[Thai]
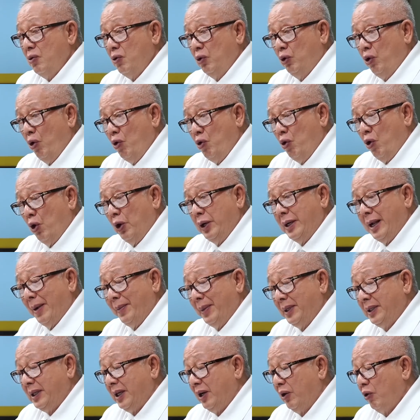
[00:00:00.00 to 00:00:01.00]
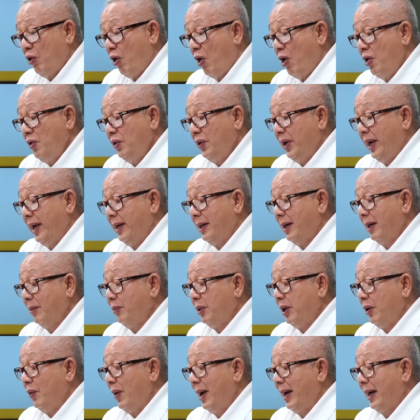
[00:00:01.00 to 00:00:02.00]
ทุกคนทำหนังสือร้องเรียนรัฐม
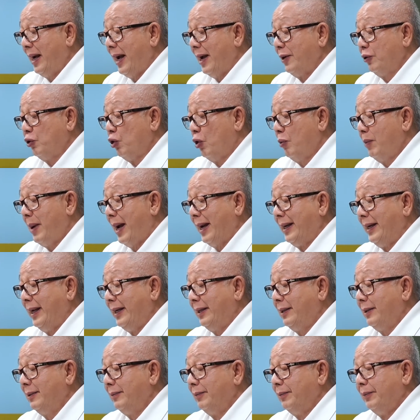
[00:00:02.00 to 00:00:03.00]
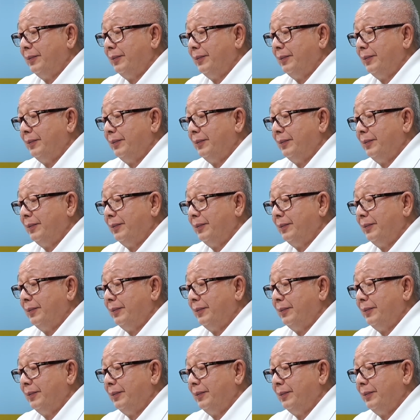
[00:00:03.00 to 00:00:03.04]
นตรีว่าการกระทรวงพาณิชย์